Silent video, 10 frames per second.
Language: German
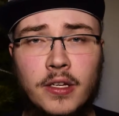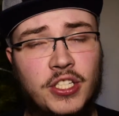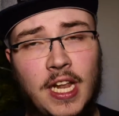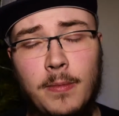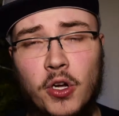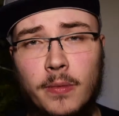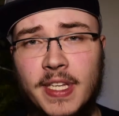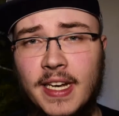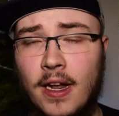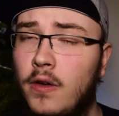Schnell
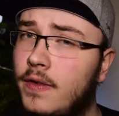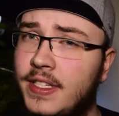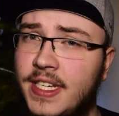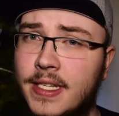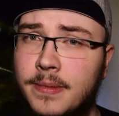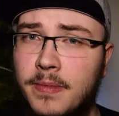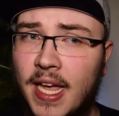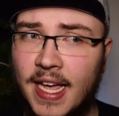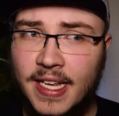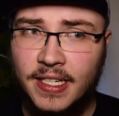bekommt er dann auch von diesem
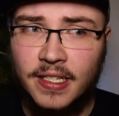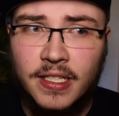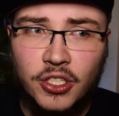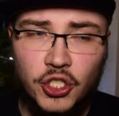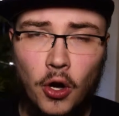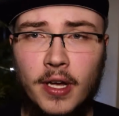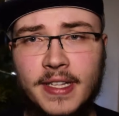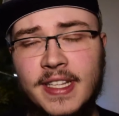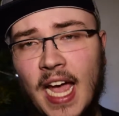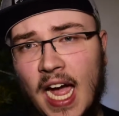äh,
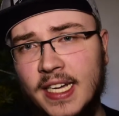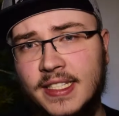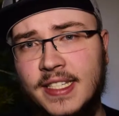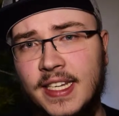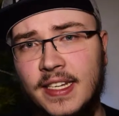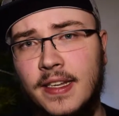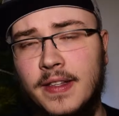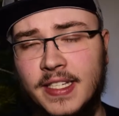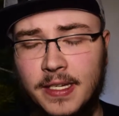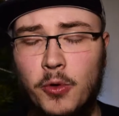Shorten der
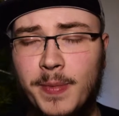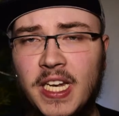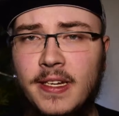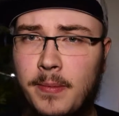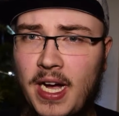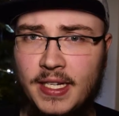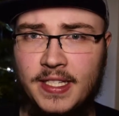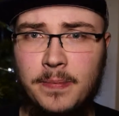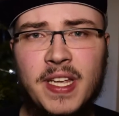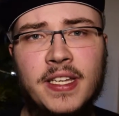Aktien des
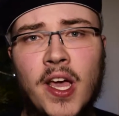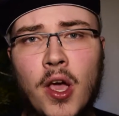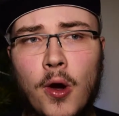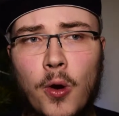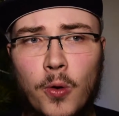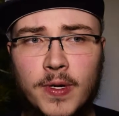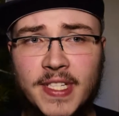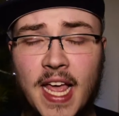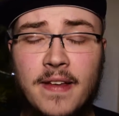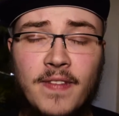Immobilienmarkts mit
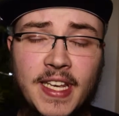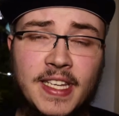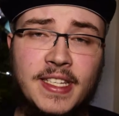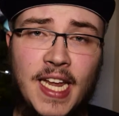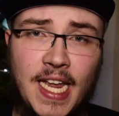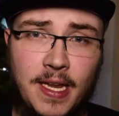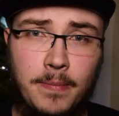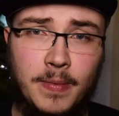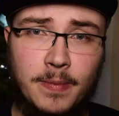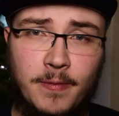und äh, wettet
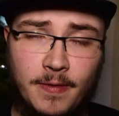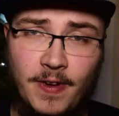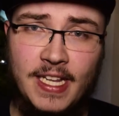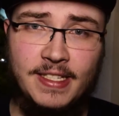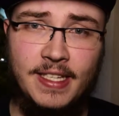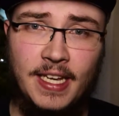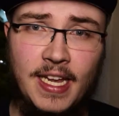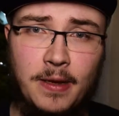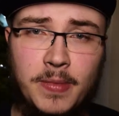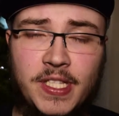ebenfalls
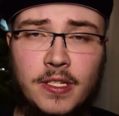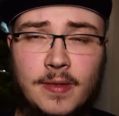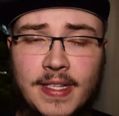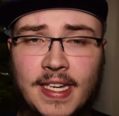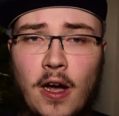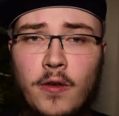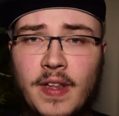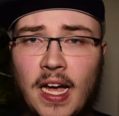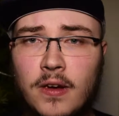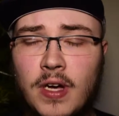dagegen, beziehungsweise
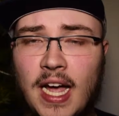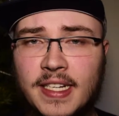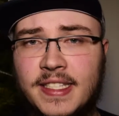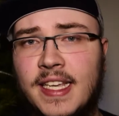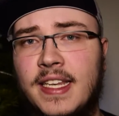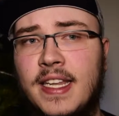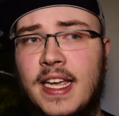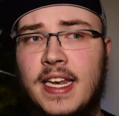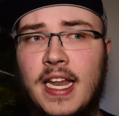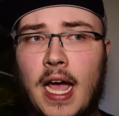kauft auch Aktien
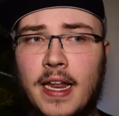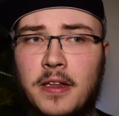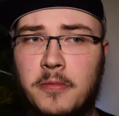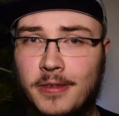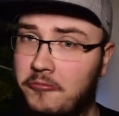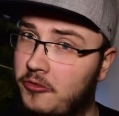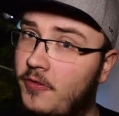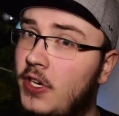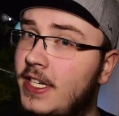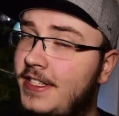in einem
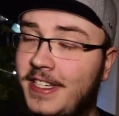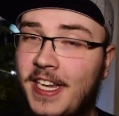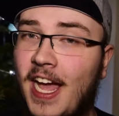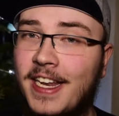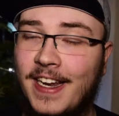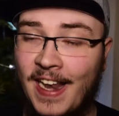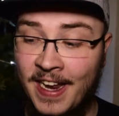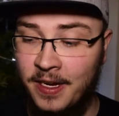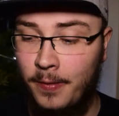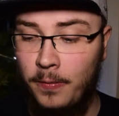wirklich nicht gerade
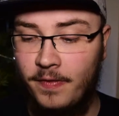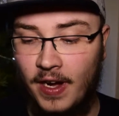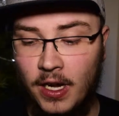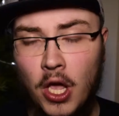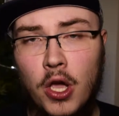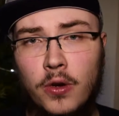kleinen Umfang.